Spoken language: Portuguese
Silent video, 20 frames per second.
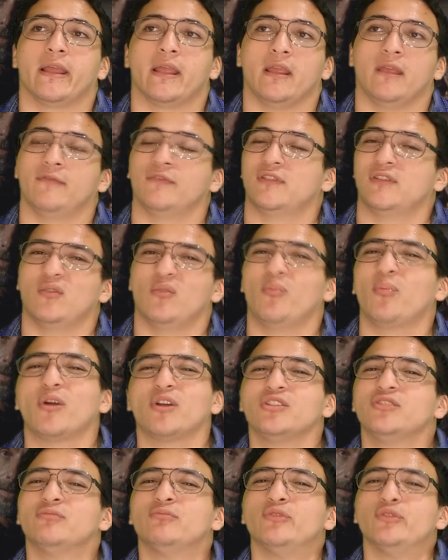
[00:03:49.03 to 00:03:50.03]
E você não
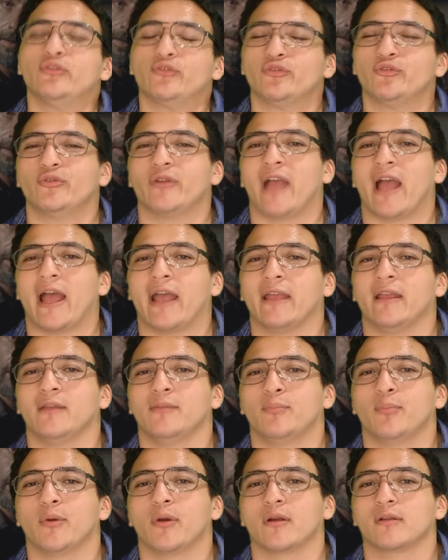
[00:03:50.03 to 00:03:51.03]
pode muito julgar ele
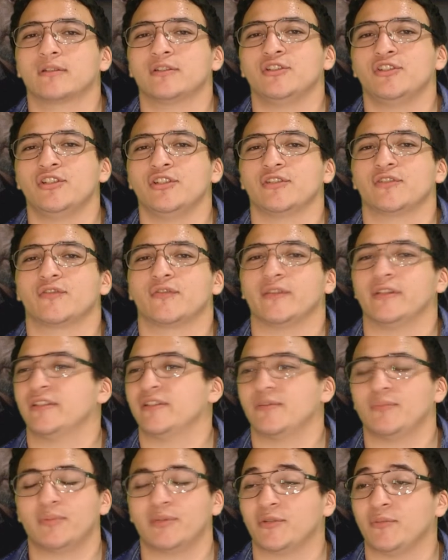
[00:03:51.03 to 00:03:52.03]
por causa disso. Ele
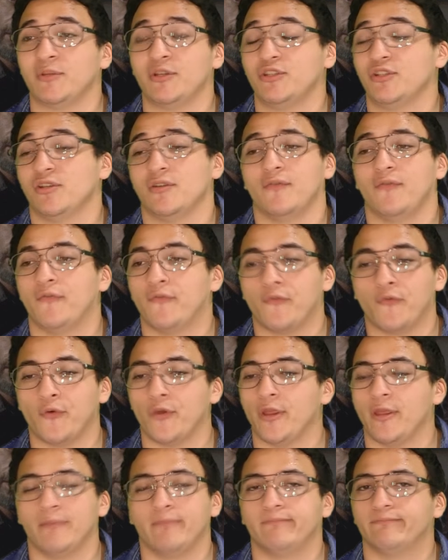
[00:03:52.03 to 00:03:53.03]
simplesmente
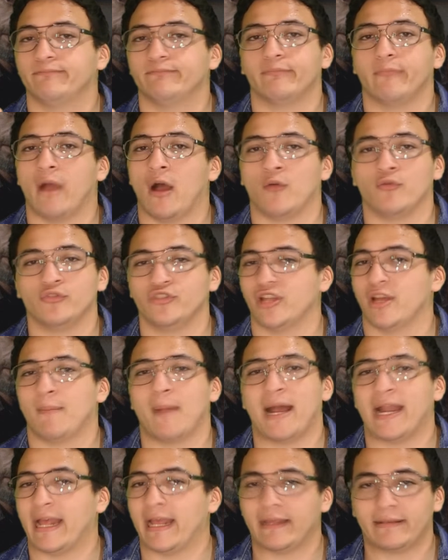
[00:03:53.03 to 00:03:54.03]
foi aonde a
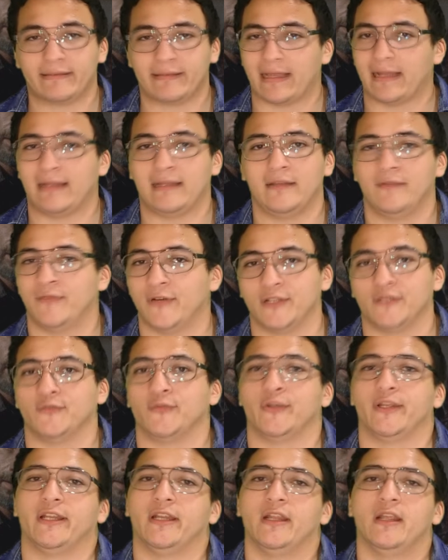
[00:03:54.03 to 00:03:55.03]
maré tá
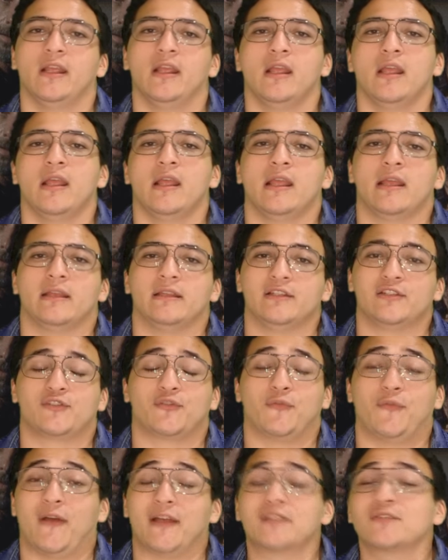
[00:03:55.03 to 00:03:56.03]
levando ele.
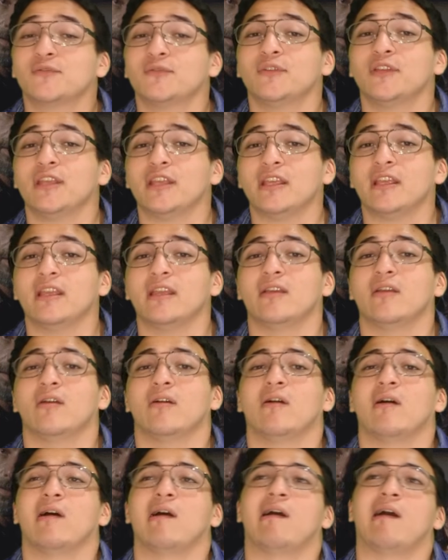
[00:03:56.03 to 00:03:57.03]
Isso faz com que
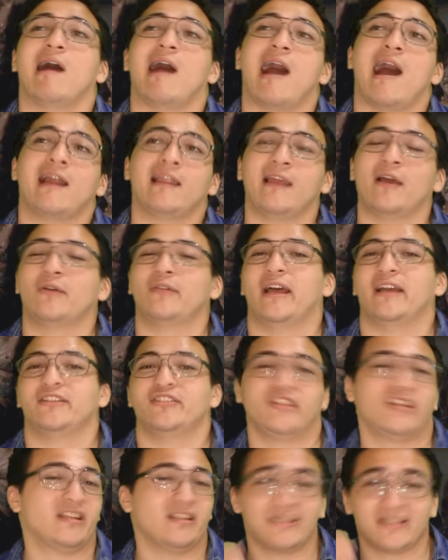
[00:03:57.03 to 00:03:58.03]
a
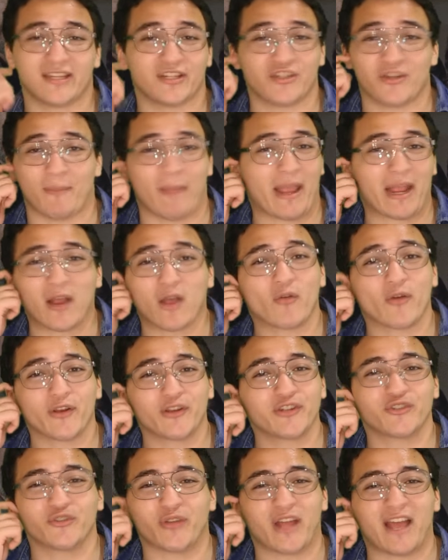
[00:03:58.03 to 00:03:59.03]
lealdade dele seja mega
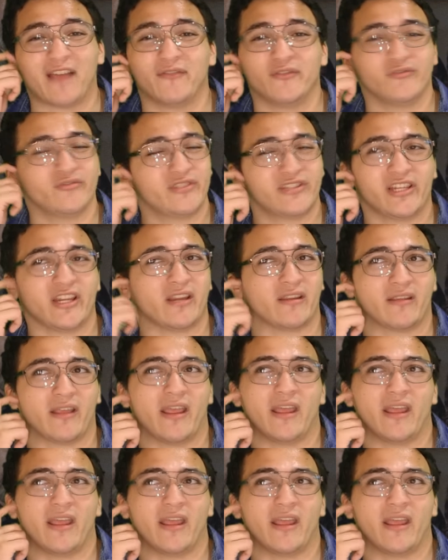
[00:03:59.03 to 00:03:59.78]
questionável, sim.